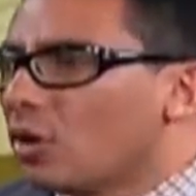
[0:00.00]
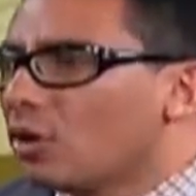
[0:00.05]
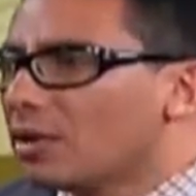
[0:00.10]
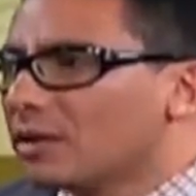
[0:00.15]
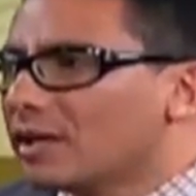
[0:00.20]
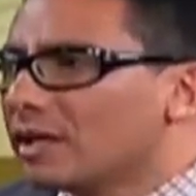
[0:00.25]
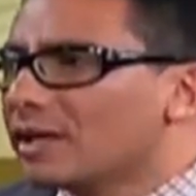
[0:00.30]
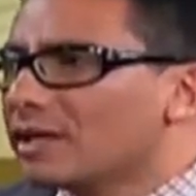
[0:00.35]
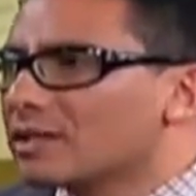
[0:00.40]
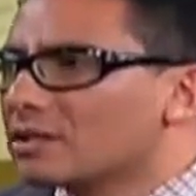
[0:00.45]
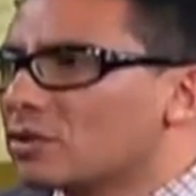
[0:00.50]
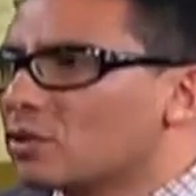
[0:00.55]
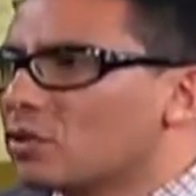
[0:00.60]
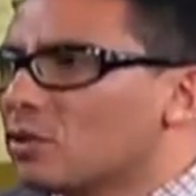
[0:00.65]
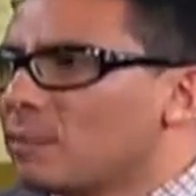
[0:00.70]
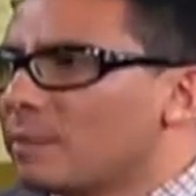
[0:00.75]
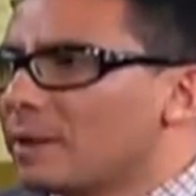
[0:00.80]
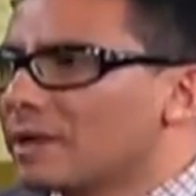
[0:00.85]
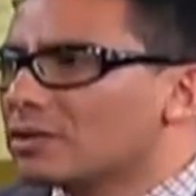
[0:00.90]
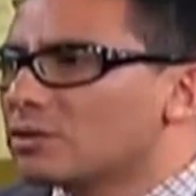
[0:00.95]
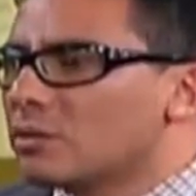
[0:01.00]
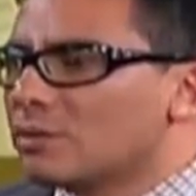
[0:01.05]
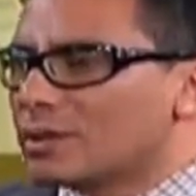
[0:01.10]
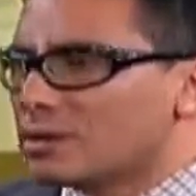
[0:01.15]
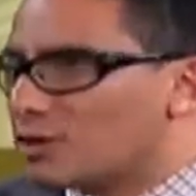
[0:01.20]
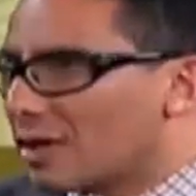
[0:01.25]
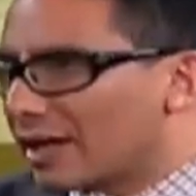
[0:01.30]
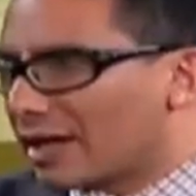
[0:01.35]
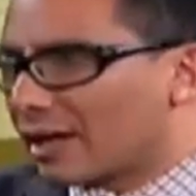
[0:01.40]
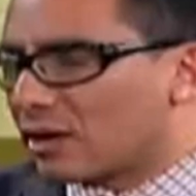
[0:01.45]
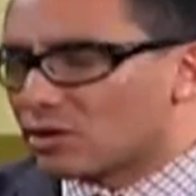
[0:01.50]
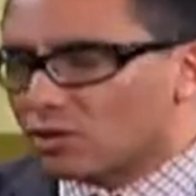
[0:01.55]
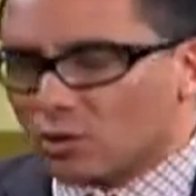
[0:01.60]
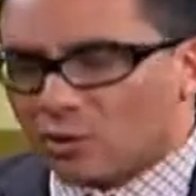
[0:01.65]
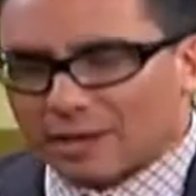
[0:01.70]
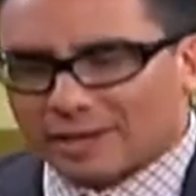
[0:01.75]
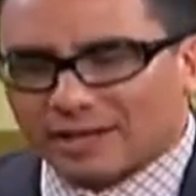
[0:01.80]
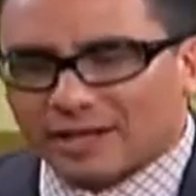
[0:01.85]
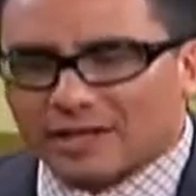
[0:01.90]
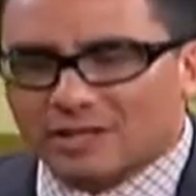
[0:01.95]
Hoy tienes con un precio mensual que ya nos
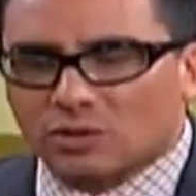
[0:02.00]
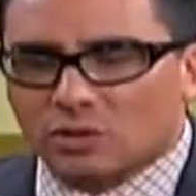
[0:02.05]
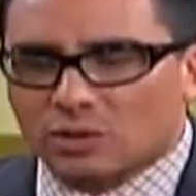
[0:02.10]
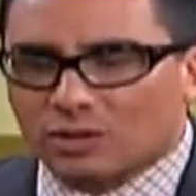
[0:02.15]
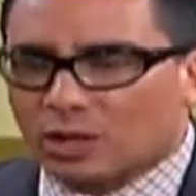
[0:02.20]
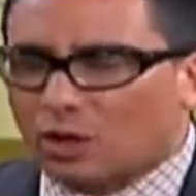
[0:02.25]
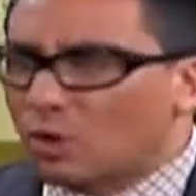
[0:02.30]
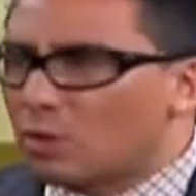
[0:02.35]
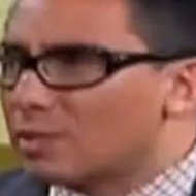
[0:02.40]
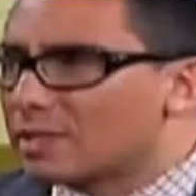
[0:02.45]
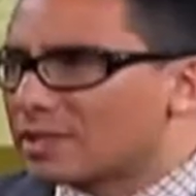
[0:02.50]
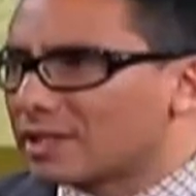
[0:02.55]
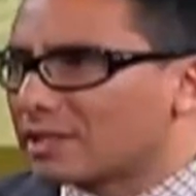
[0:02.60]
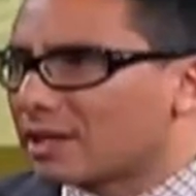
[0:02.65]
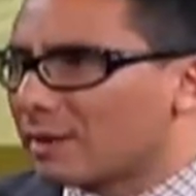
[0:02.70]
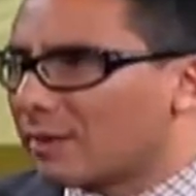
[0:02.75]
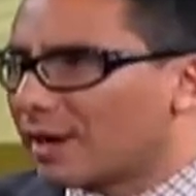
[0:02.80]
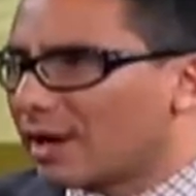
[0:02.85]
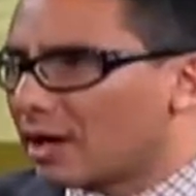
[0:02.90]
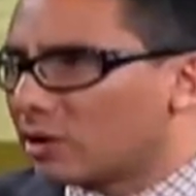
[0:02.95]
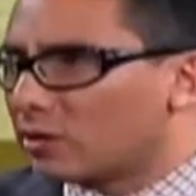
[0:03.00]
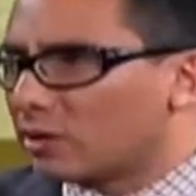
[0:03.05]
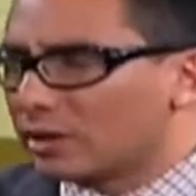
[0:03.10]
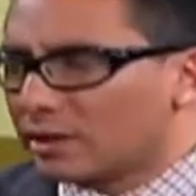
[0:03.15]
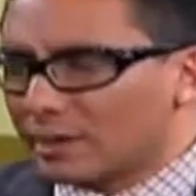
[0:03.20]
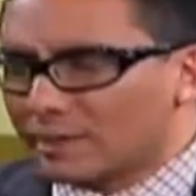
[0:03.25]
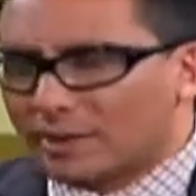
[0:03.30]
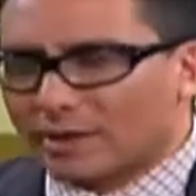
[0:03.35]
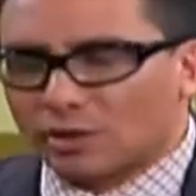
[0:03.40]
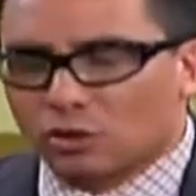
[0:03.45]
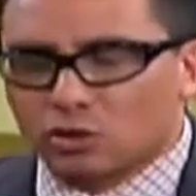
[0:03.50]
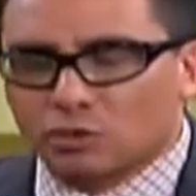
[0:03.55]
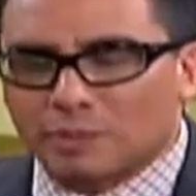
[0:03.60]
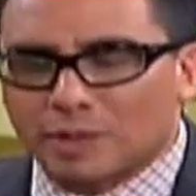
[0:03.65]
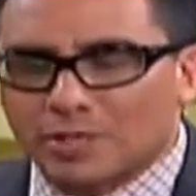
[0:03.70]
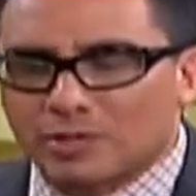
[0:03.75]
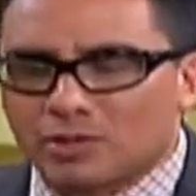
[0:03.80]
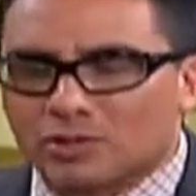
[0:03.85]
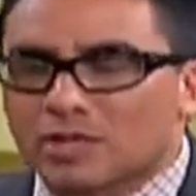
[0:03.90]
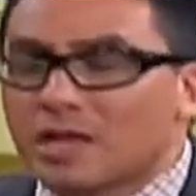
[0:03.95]
comentarás ahorita cómo están trabajando el tema de los
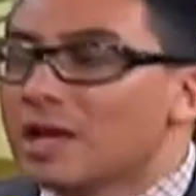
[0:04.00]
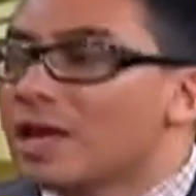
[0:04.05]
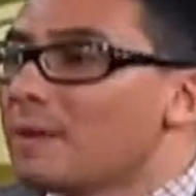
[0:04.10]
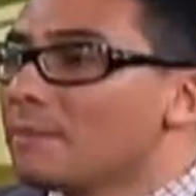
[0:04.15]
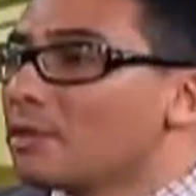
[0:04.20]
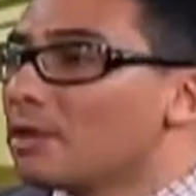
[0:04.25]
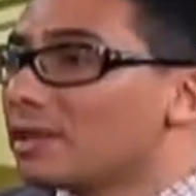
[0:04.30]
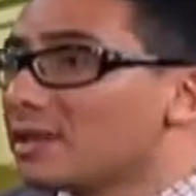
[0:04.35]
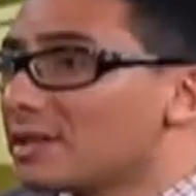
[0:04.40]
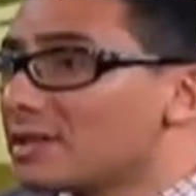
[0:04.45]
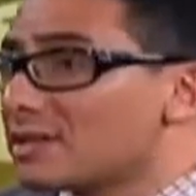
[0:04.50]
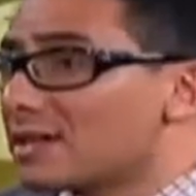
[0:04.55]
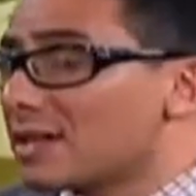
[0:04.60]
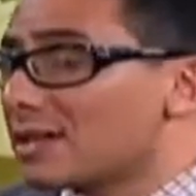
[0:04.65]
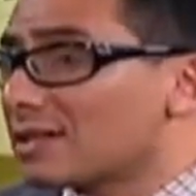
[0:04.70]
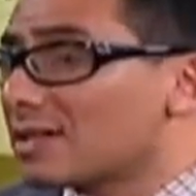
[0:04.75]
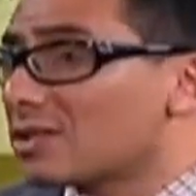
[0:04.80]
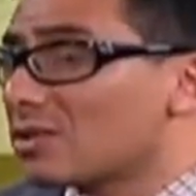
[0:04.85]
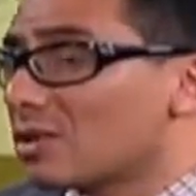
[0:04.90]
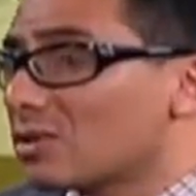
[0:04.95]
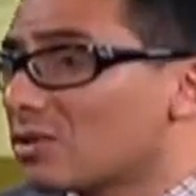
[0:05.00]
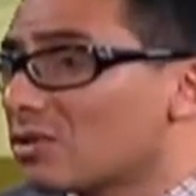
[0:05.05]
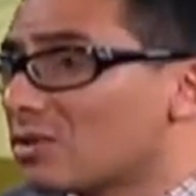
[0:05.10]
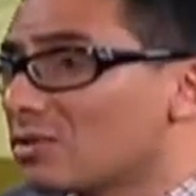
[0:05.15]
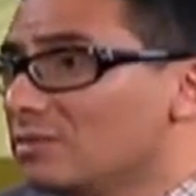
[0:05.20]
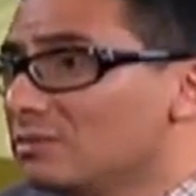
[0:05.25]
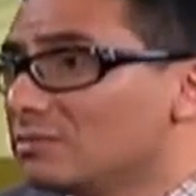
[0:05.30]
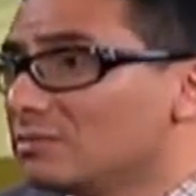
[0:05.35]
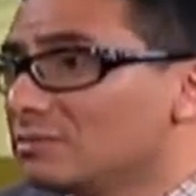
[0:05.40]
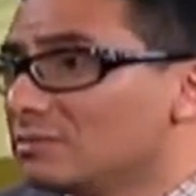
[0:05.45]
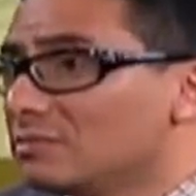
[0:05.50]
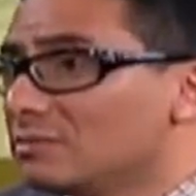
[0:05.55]
precios, pero ya tienes acceso a todo.